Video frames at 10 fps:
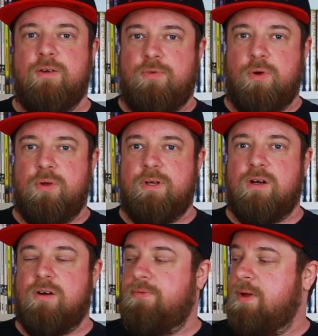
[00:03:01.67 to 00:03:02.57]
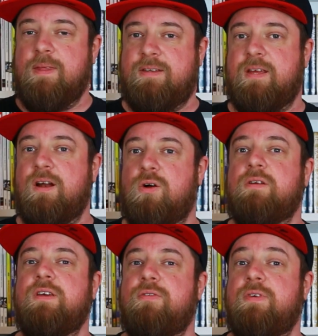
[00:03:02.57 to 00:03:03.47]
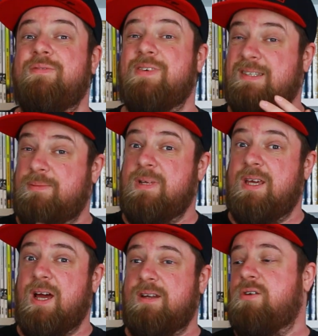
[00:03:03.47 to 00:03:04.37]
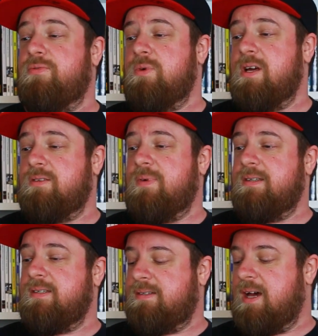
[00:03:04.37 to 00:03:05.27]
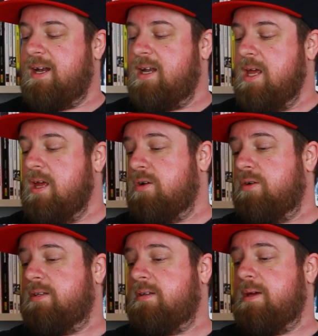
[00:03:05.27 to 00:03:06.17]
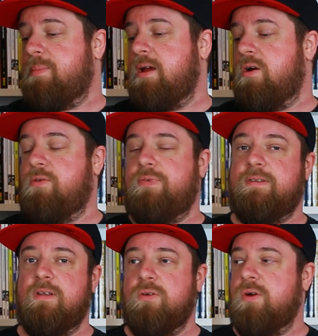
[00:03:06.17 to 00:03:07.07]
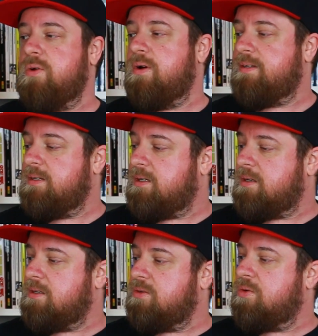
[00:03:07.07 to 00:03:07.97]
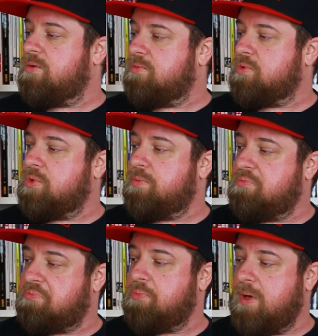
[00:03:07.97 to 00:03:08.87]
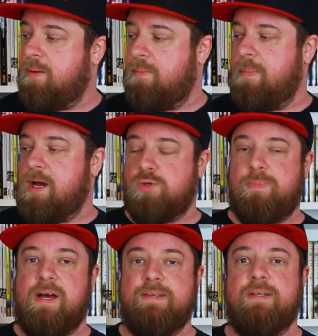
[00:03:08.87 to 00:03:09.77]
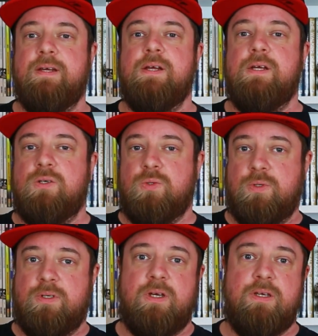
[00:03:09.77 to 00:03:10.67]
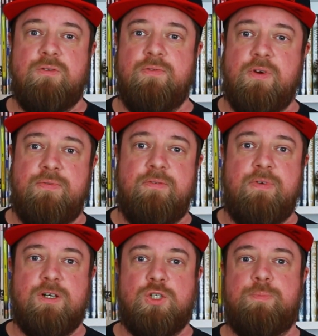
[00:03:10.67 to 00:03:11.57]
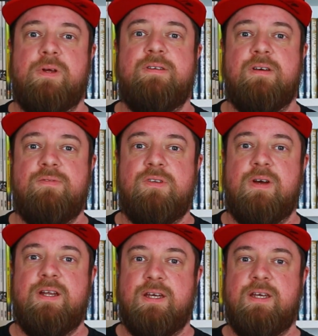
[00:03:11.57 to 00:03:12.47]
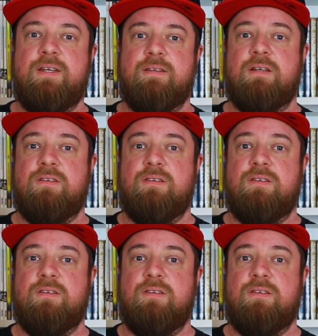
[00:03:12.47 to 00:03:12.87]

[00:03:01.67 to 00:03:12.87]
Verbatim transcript: Freut euch drauf. Das Teil rockt hier auf jeden Fall ziemlich hart auf 120 Seiten. Kostet dabei auch 14,99. Also ähm, macht Spaß und äh, ihr dürft auf jeden Fall gespannt sein, wie es weitergeht.